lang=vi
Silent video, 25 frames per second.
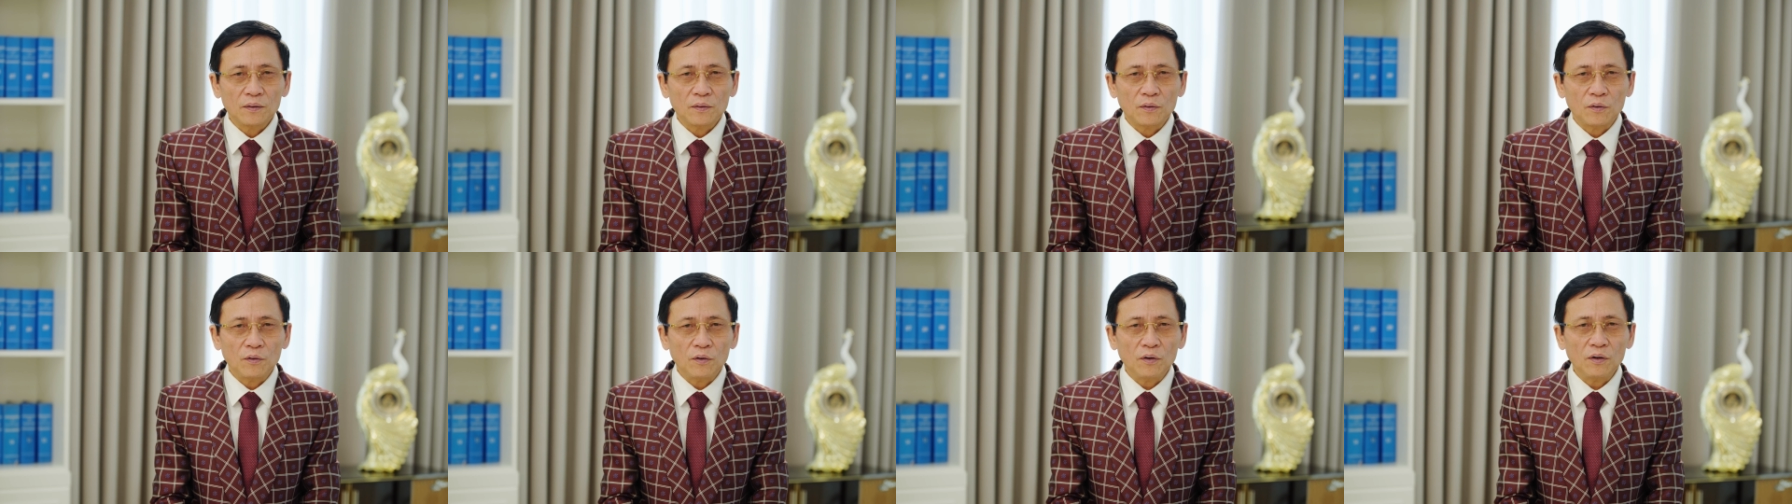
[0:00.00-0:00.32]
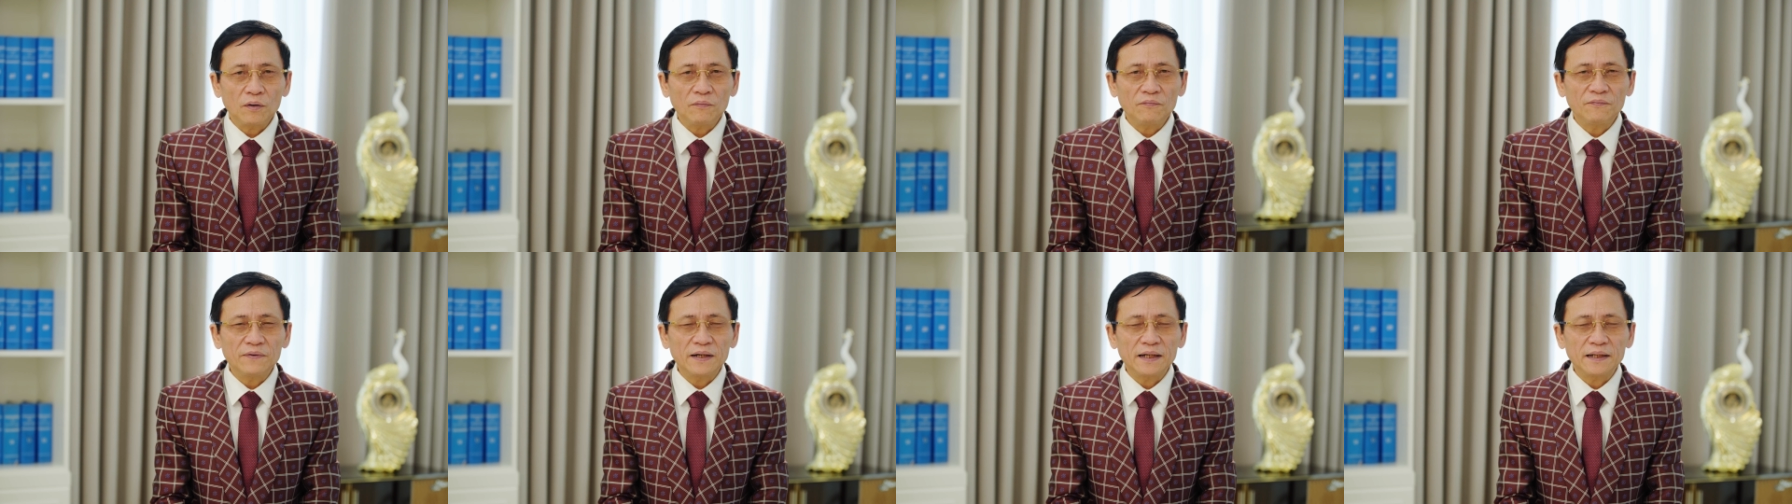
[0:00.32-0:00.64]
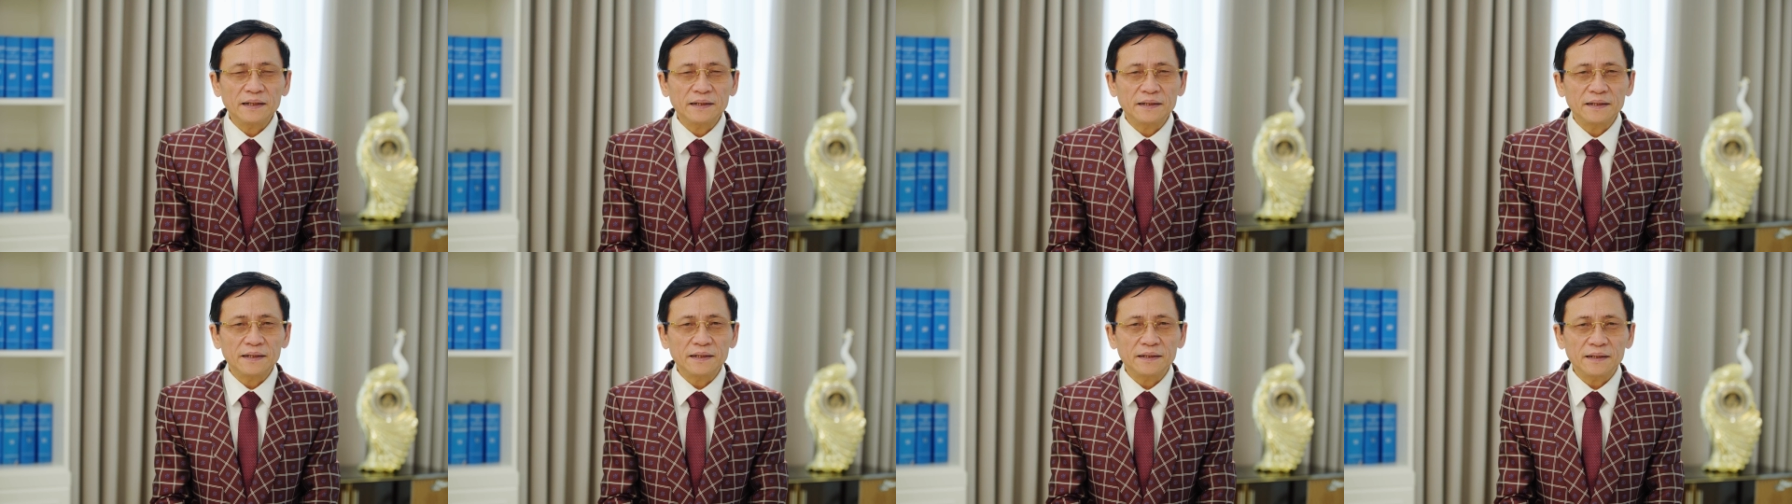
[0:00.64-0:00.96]
Có
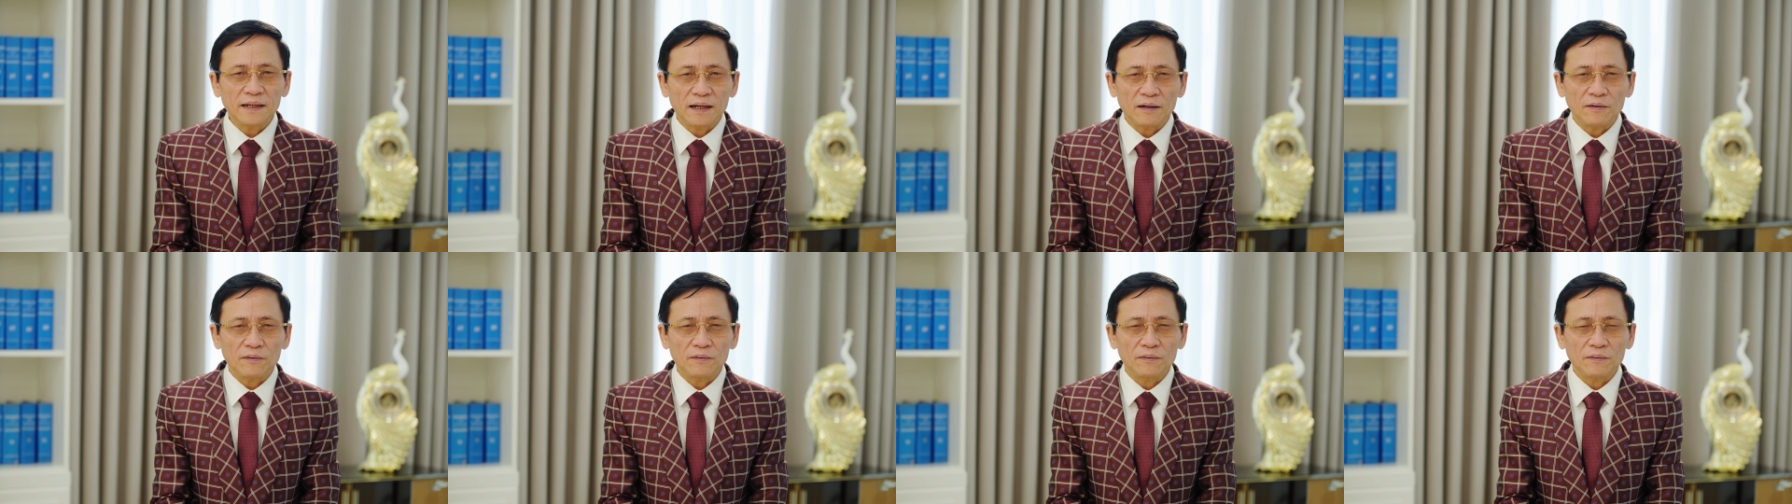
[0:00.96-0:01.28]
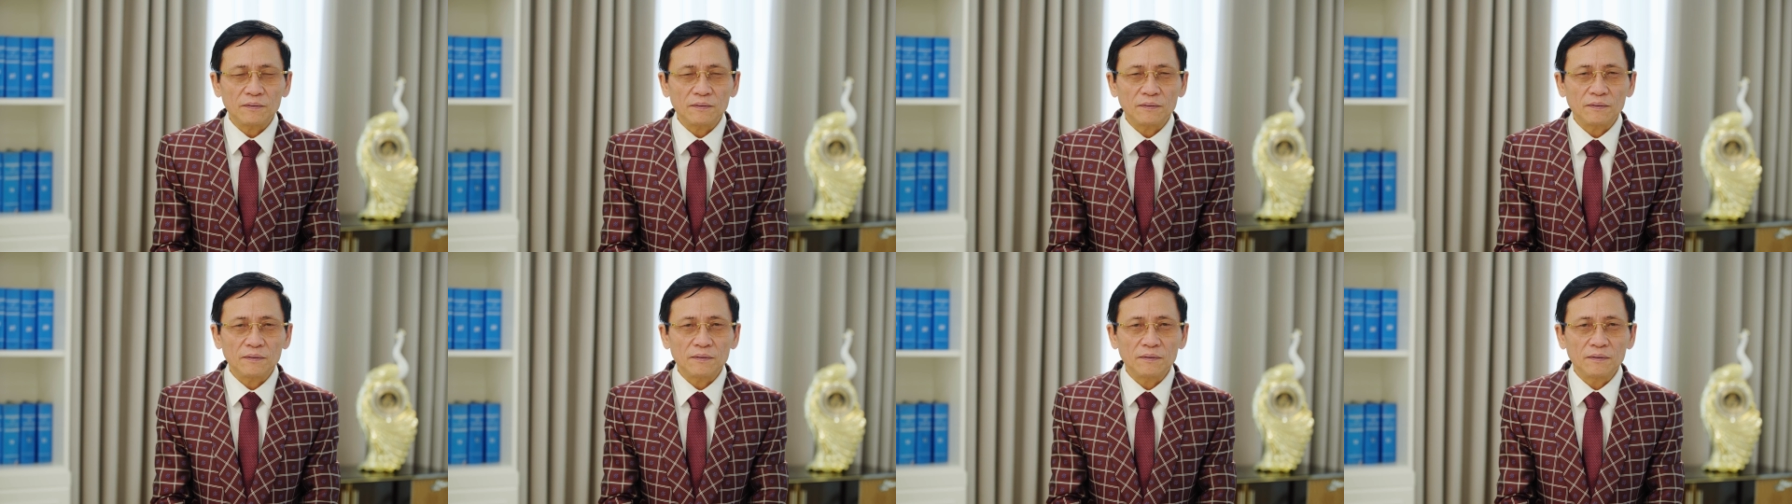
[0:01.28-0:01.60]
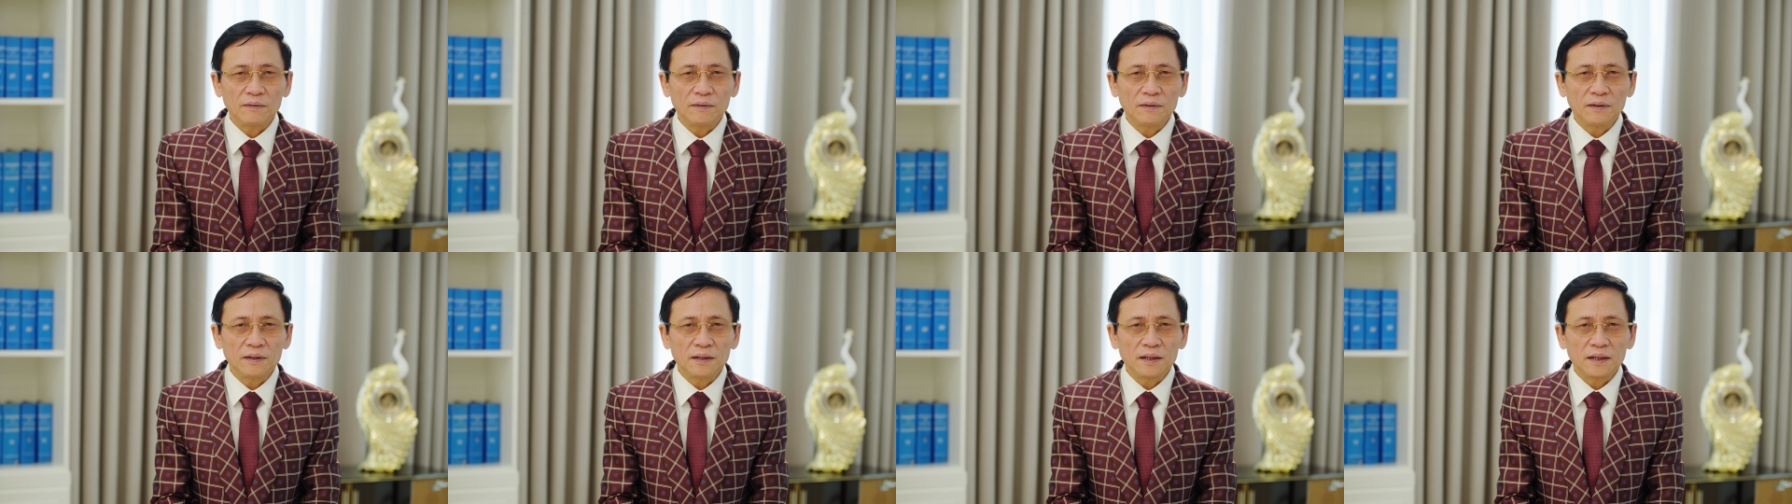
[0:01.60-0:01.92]
vị trí nào
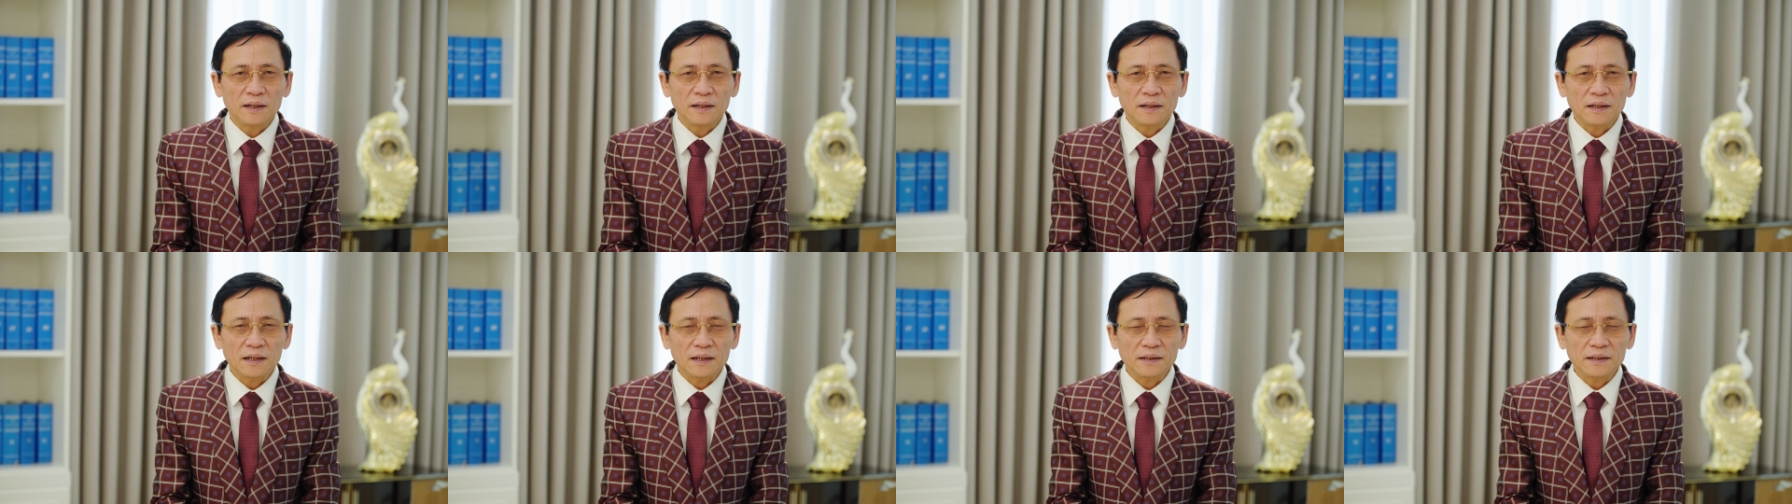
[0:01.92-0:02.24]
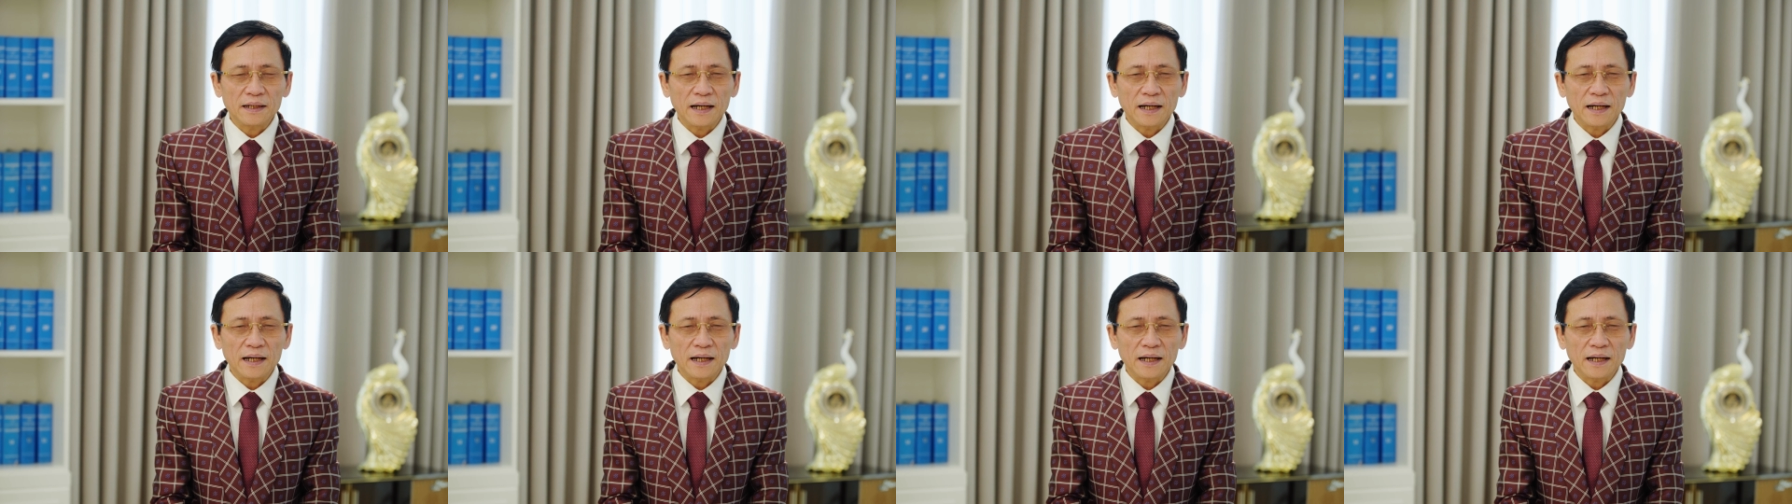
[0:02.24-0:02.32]
là